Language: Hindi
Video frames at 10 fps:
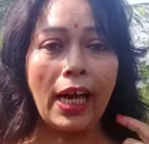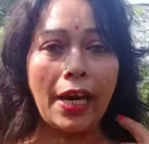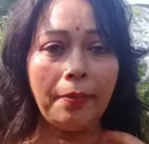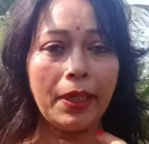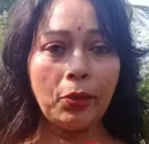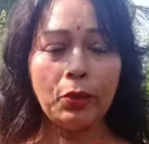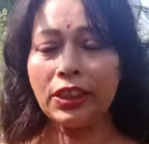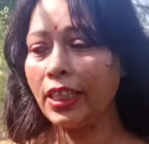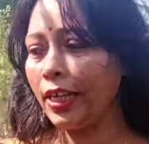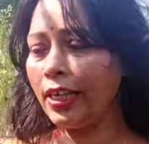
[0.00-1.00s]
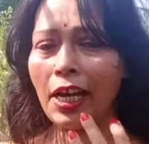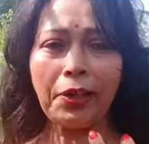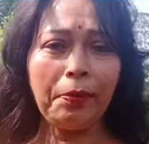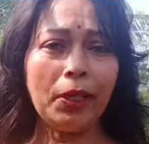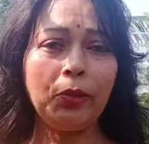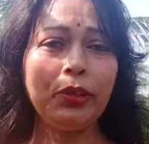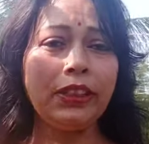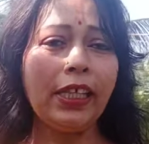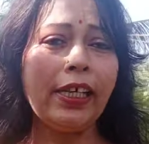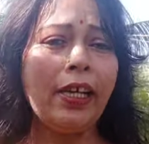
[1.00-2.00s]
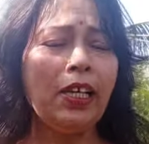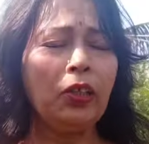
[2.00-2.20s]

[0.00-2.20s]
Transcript: कान में घुस जाए नाक में घुस जाए